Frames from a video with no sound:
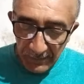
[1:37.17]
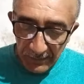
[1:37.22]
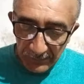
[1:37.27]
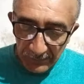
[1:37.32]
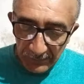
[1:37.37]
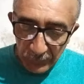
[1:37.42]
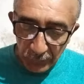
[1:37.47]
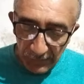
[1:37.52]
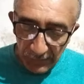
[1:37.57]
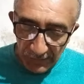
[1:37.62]

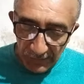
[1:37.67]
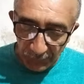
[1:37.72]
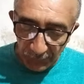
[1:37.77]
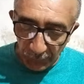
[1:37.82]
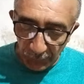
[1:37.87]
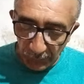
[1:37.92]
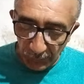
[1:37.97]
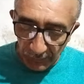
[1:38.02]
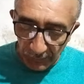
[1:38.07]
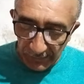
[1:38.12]
Deixa o
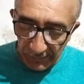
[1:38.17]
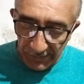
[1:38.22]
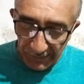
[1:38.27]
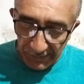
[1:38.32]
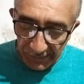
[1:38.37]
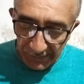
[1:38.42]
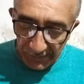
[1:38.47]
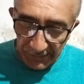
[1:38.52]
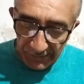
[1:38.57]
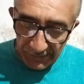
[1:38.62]
telefone é,
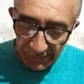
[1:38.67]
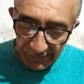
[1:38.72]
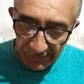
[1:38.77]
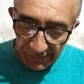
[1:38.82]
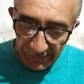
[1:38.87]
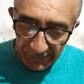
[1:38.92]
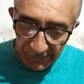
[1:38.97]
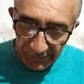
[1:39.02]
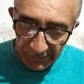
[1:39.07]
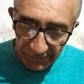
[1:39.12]
é,
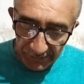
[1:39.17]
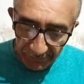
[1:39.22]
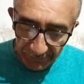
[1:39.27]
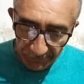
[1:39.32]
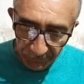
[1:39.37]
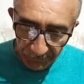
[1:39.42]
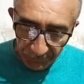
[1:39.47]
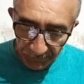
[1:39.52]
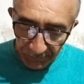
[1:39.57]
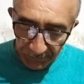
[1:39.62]
é,
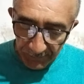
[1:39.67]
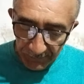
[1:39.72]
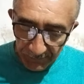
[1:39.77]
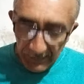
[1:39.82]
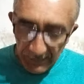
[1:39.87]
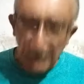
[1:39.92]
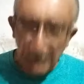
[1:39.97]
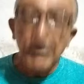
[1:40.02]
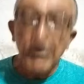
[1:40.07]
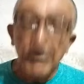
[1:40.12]

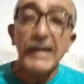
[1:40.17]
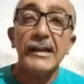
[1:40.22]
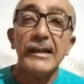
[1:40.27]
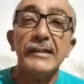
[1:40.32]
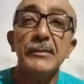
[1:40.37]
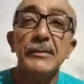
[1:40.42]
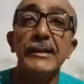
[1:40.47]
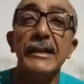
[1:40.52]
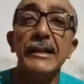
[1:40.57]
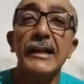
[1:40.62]
parar
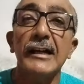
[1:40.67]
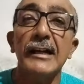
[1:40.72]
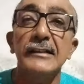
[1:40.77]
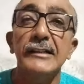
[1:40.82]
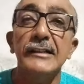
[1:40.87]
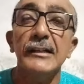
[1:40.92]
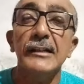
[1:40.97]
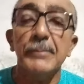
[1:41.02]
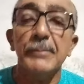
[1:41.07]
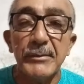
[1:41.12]
de
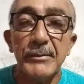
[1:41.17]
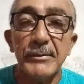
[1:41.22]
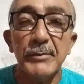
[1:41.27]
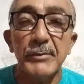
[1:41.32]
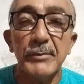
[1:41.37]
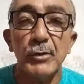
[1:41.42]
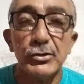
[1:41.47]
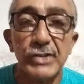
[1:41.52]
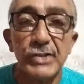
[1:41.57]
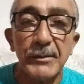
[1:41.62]
brincadeira para me
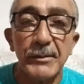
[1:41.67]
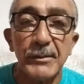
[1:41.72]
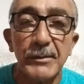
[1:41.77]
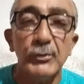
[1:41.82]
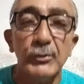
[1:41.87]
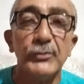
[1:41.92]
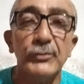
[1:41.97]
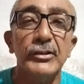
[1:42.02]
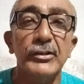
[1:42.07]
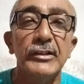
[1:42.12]
mostrar para
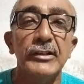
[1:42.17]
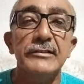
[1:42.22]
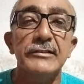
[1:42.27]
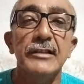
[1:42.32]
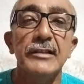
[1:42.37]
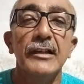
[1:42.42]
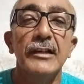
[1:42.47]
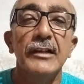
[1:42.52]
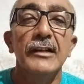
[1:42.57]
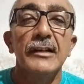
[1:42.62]
vocês,
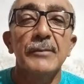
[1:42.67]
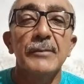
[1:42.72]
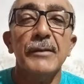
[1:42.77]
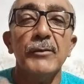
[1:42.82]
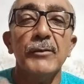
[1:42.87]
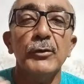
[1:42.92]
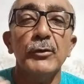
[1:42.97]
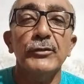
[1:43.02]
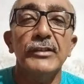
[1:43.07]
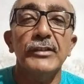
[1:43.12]
para
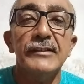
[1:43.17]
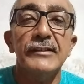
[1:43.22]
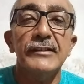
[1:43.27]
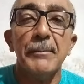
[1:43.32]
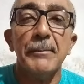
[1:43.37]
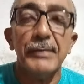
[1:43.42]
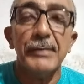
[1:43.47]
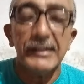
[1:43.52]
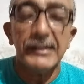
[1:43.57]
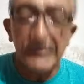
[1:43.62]
vocês
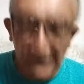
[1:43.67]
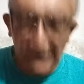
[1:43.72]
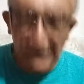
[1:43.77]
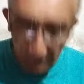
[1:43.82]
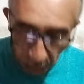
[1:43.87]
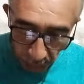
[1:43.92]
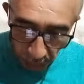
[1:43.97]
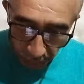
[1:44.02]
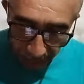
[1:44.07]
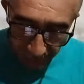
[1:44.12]
aprenderem
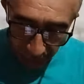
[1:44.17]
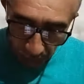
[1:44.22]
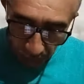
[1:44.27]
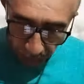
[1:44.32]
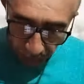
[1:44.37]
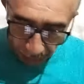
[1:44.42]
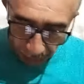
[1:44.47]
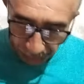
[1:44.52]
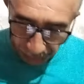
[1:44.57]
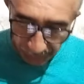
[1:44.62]
como que é o
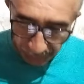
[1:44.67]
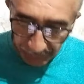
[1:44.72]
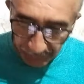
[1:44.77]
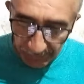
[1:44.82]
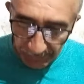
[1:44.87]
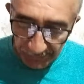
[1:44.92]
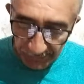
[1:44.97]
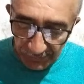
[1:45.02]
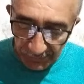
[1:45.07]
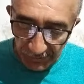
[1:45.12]

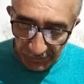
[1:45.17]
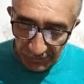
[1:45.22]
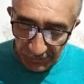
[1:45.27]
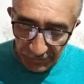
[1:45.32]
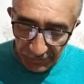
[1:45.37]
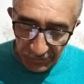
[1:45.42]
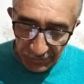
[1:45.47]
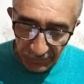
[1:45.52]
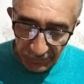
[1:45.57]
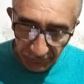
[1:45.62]
procedimento
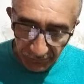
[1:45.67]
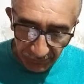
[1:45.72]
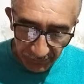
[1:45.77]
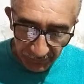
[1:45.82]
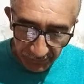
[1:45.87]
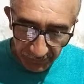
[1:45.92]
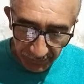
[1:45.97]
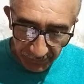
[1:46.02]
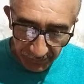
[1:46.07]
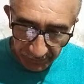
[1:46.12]
direitinho,
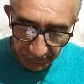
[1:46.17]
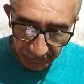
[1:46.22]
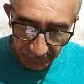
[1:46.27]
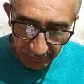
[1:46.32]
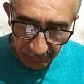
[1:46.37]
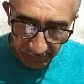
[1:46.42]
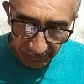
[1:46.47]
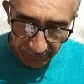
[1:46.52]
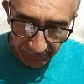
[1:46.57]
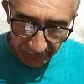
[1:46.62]

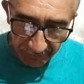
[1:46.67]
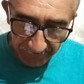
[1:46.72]
tá?